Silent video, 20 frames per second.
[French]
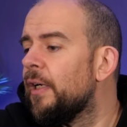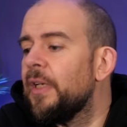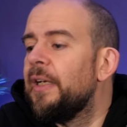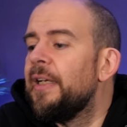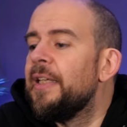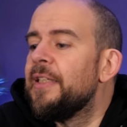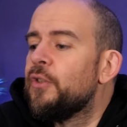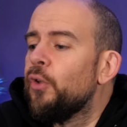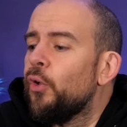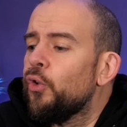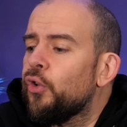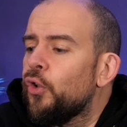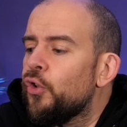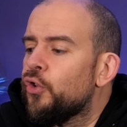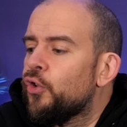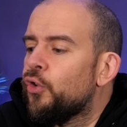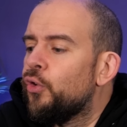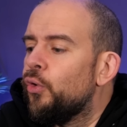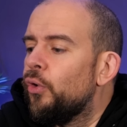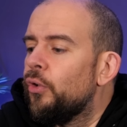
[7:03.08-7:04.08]
les autres
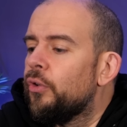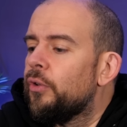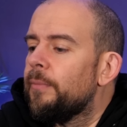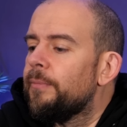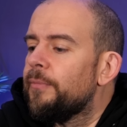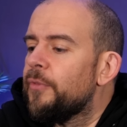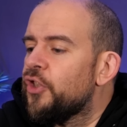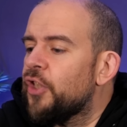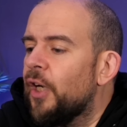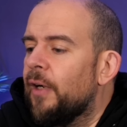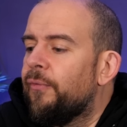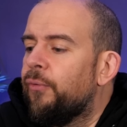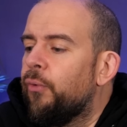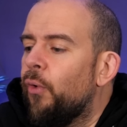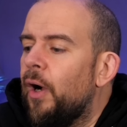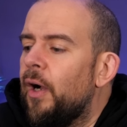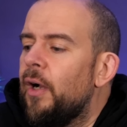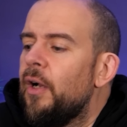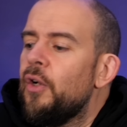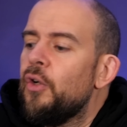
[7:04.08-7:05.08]
sculptes, chaque
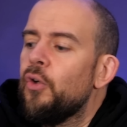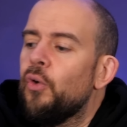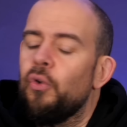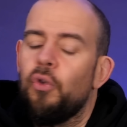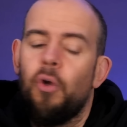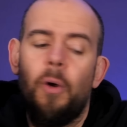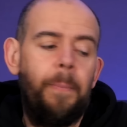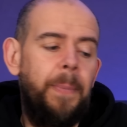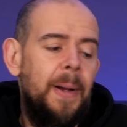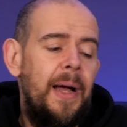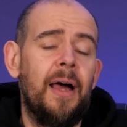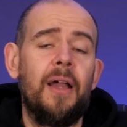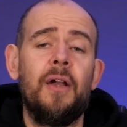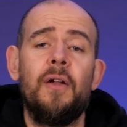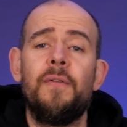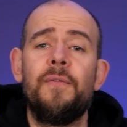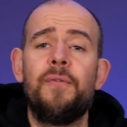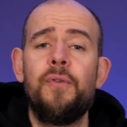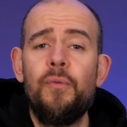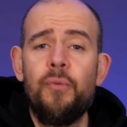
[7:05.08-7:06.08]
fois, on en
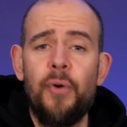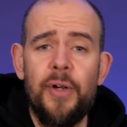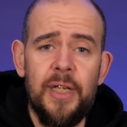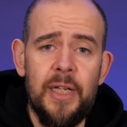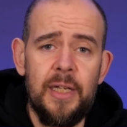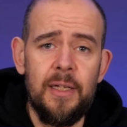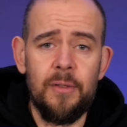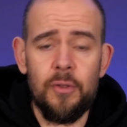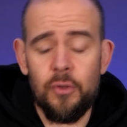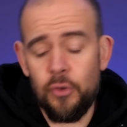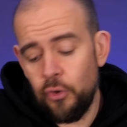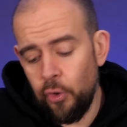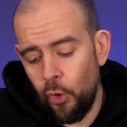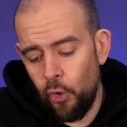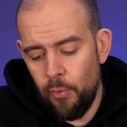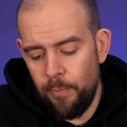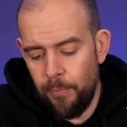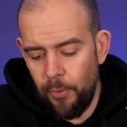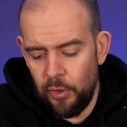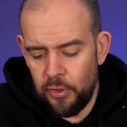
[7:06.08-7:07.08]
parle, vous le voyez, dans
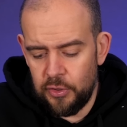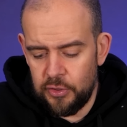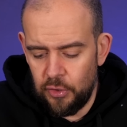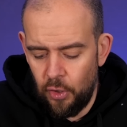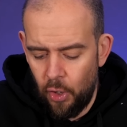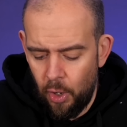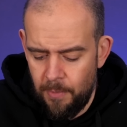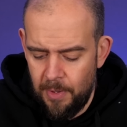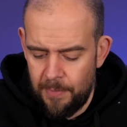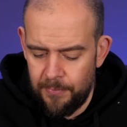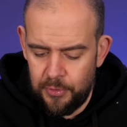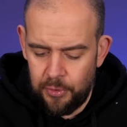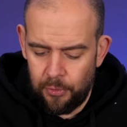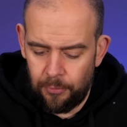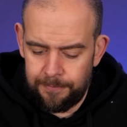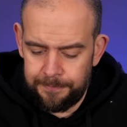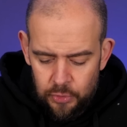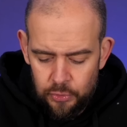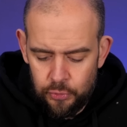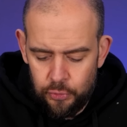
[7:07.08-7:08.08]
le box en même
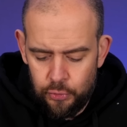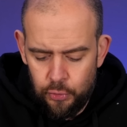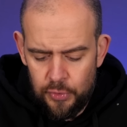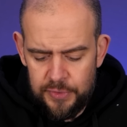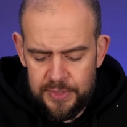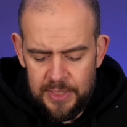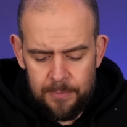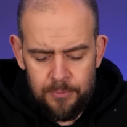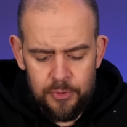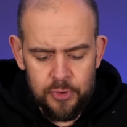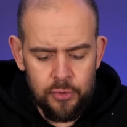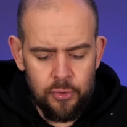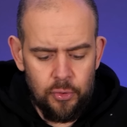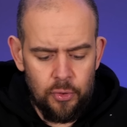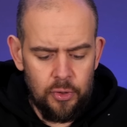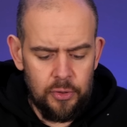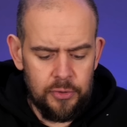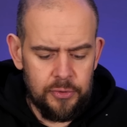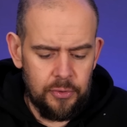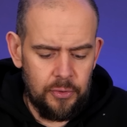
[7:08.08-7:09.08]
temps. Deuxième
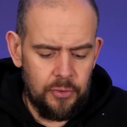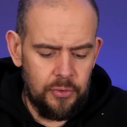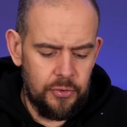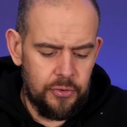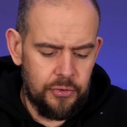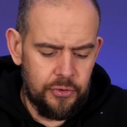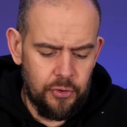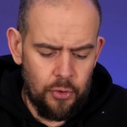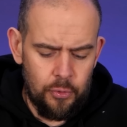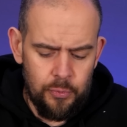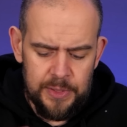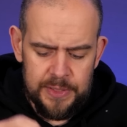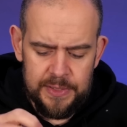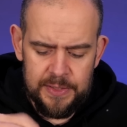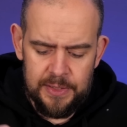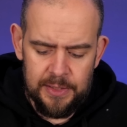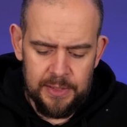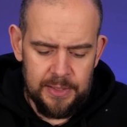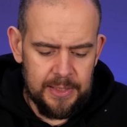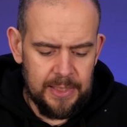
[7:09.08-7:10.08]
sculpte,
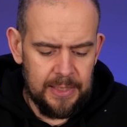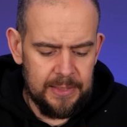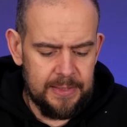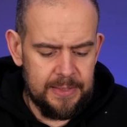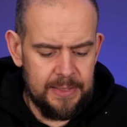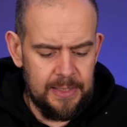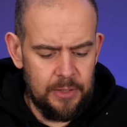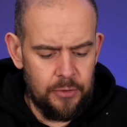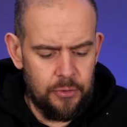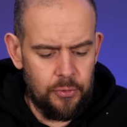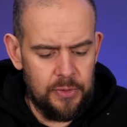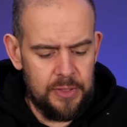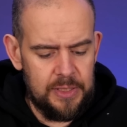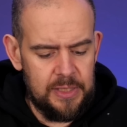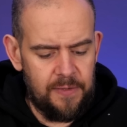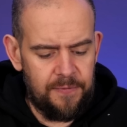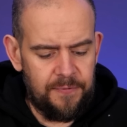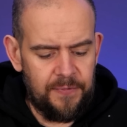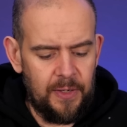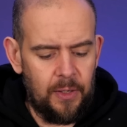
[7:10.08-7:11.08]
celui-ci. Qu'a-t-il de
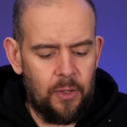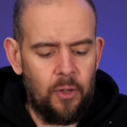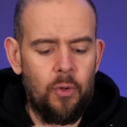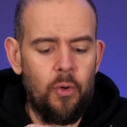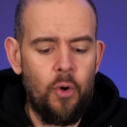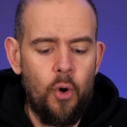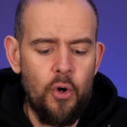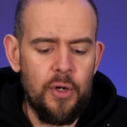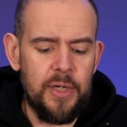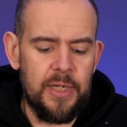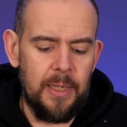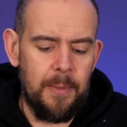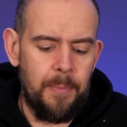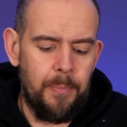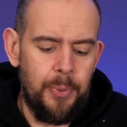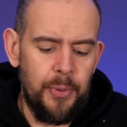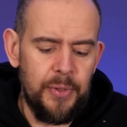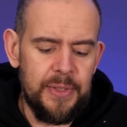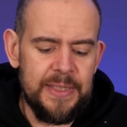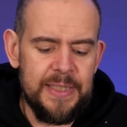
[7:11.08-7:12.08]
différent Ok,
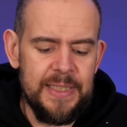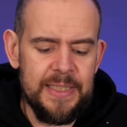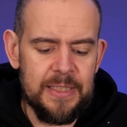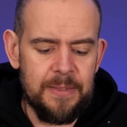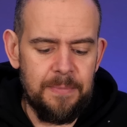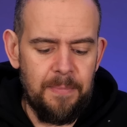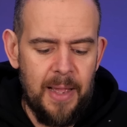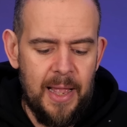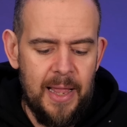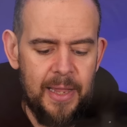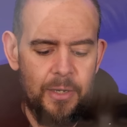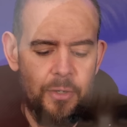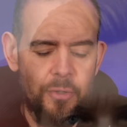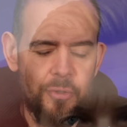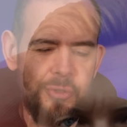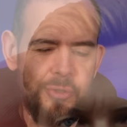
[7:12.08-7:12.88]
petit smile